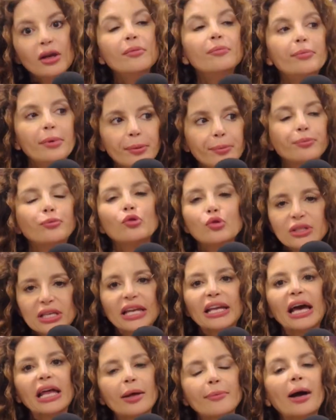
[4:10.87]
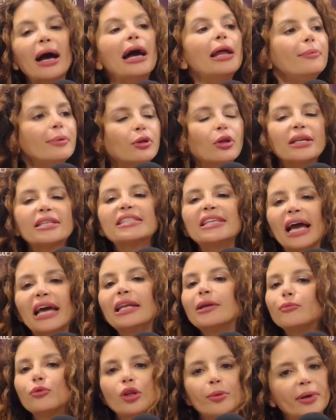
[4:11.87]
بتوصلي على محل بتحسي
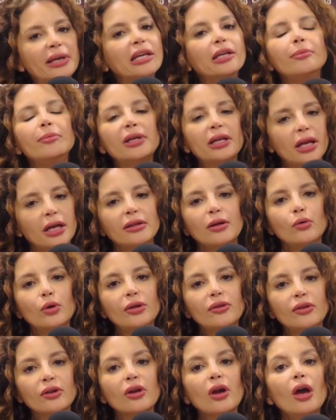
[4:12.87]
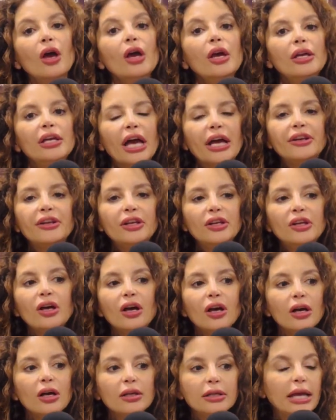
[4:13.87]
حالك متمكنه من كل ادواتك يعني
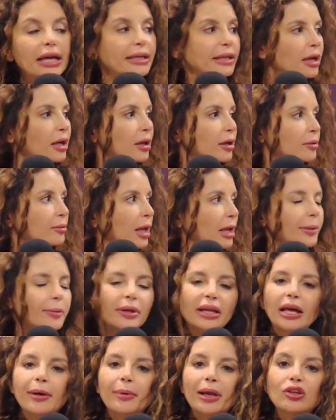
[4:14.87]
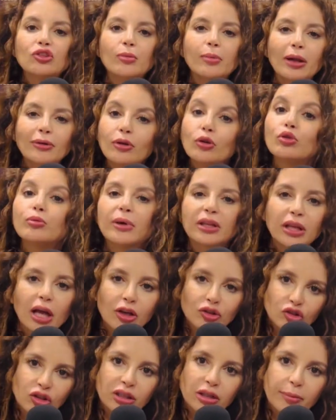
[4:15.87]
آه، يحيى تقريبا احنا بلشنا بال
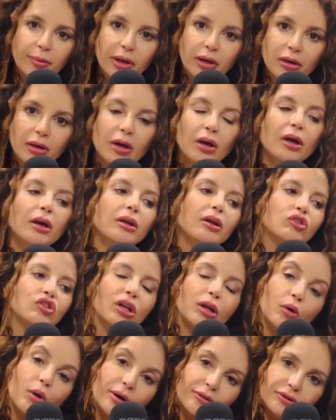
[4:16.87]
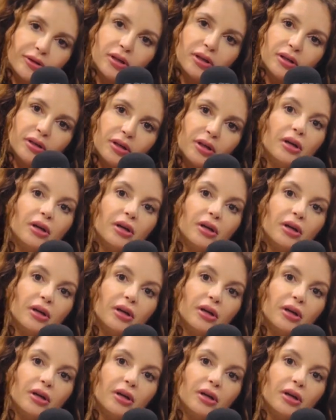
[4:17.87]
2018 نكتبها رجعنا وقفنا